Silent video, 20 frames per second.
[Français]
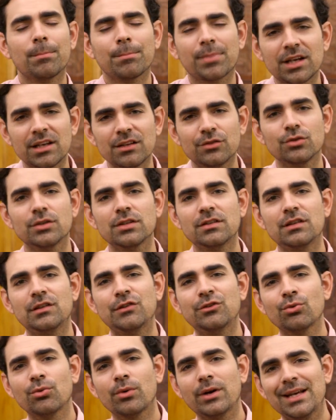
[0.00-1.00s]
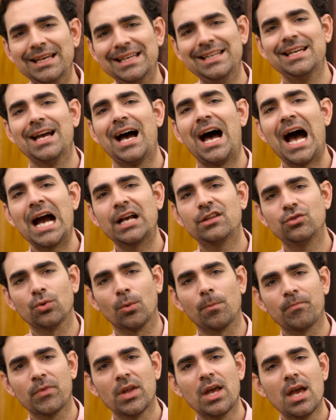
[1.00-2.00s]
prise de décision et action.